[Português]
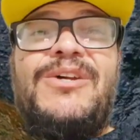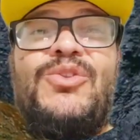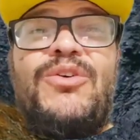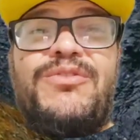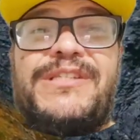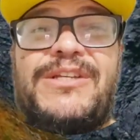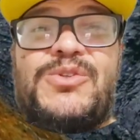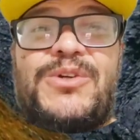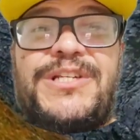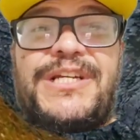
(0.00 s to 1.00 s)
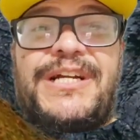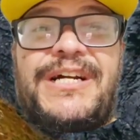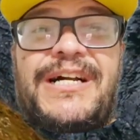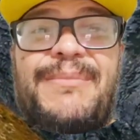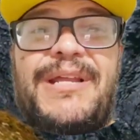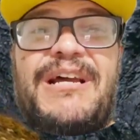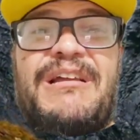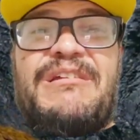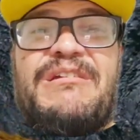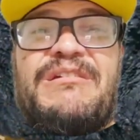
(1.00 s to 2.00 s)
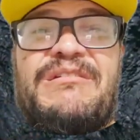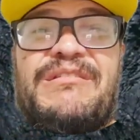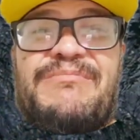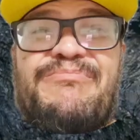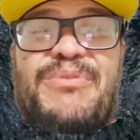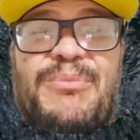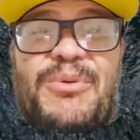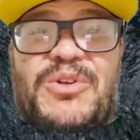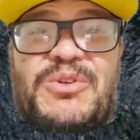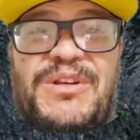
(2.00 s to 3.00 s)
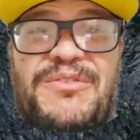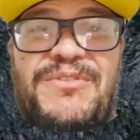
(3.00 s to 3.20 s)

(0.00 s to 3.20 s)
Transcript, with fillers: Novo sensor de câmera, proporciona